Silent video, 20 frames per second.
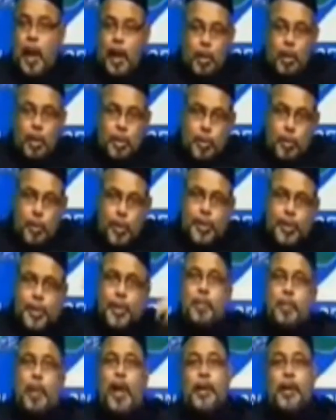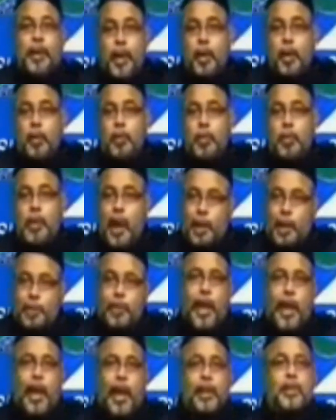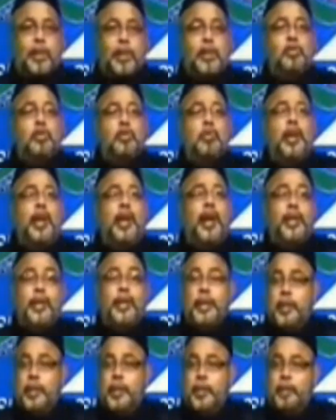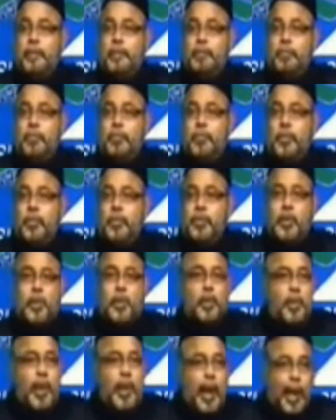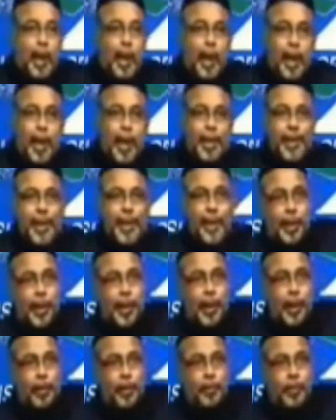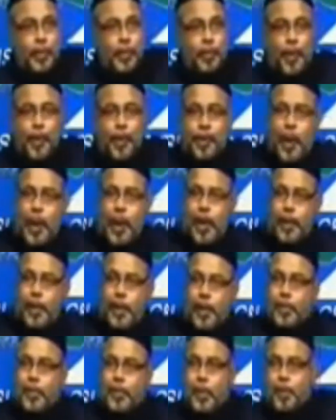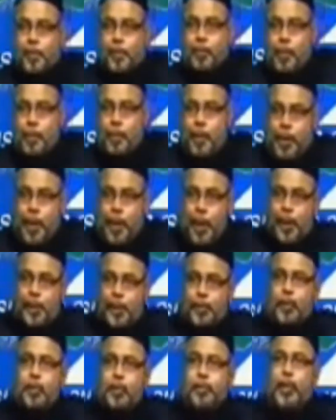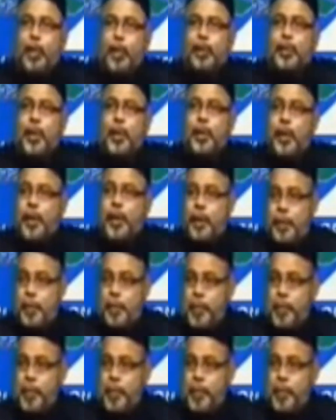अकल तो इस्तेमाल करो अब यहां तीन जुमले आते हैं जिसमें आका एक तरफ तबल्ला एक तरफ तबर्रा का सिलसिला चल रहा